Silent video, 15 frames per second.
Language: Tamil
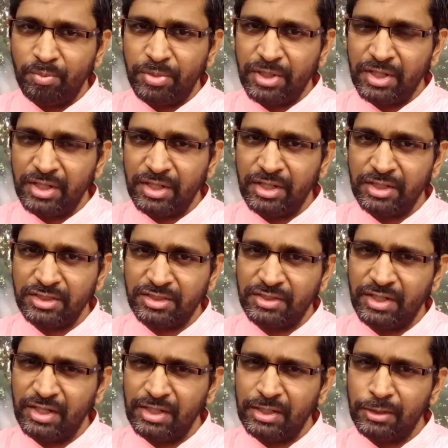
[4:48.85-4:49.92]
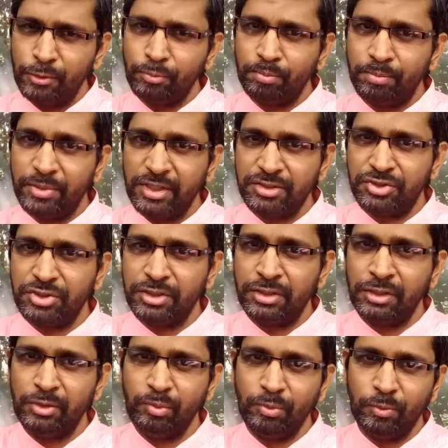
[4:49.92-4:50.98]
பிறரின் செயல்களும்
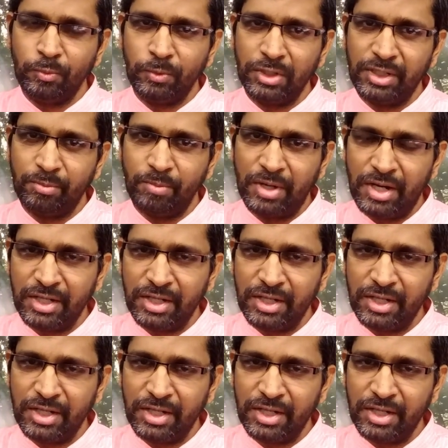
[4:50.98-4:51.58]
பேச்சுக்களும் உங்களை